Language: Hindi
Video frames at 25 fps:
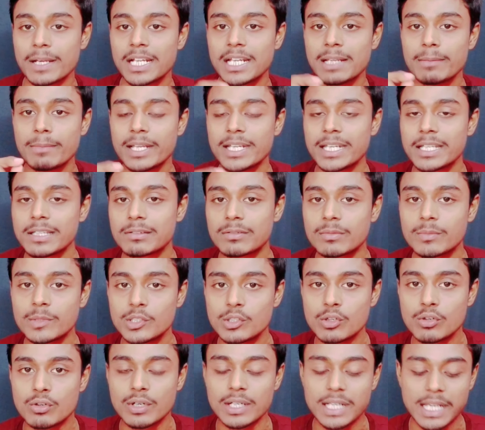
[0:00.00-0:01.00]
पहले मैंने इस
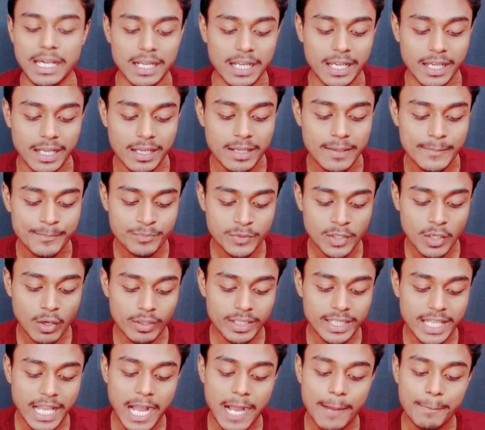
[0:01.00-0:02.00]
वीडियो को डाला है
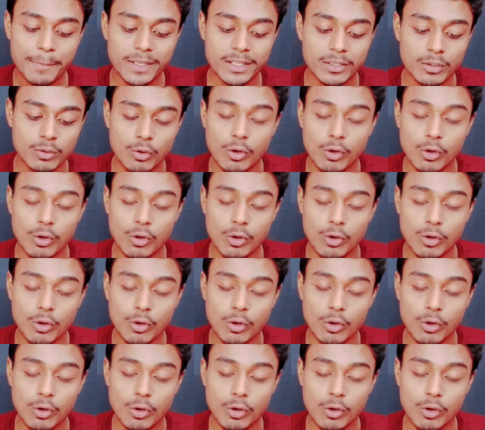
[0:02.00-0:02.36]
और यहाँ पर